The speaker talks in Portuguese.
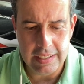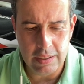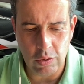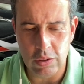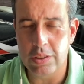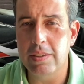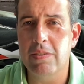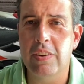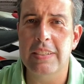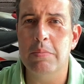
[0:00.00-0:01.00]
eu consigo
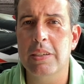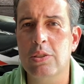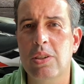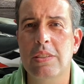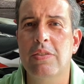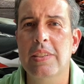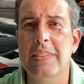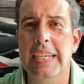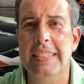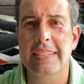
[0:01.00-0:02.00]
fazer mais dois
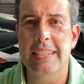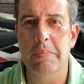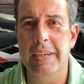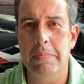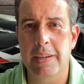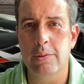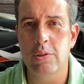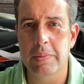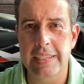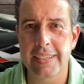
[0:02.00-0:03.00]
vídeos essa semana para a
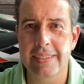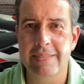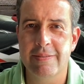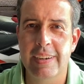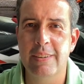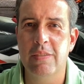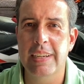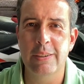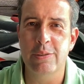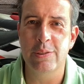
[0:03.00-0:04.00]
turma aqui. Valeu,
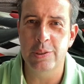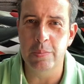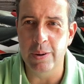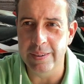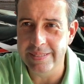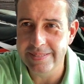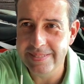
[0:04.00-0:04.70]
valeu, tudo de bom.